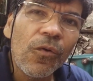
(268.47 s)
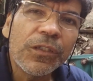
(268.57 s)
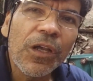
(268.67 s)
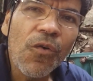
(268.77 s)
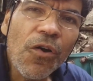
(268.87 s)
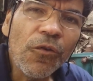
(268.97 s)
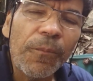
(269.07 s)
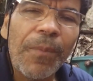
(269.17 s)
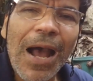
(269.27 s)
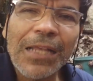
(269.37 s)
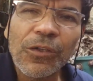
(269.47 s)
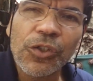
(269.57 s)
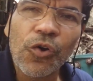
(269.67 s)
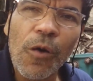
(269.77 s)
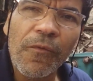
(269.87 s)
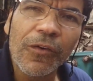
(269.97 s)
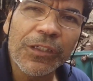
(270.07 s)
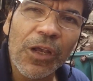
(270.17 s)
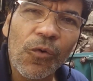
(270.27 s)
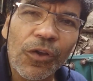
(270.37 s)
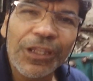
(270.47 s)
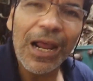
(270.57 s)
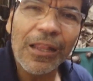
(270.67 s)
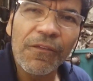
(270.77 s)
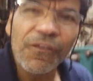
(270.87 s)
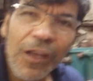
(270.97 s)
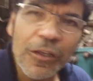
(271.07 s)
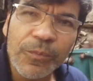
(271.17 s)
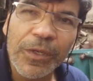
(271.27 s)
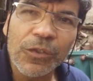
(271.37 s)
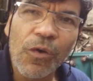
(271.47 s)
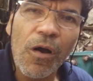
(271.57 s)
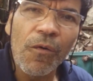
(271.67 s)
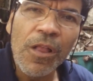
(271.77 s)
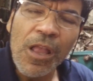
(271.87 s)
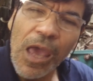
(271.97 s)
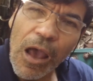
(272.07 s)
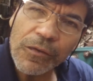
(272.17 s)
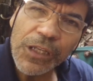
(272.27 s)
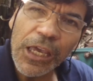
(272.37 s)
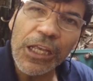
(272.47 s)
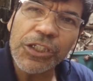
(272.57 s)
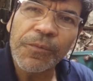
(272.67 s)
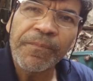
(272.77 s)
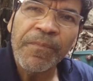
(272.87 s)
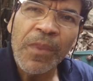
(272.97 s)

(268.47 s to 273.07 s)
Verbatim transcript: O segundo passo de como você encontrar livinos, pessoal, é o seguinte: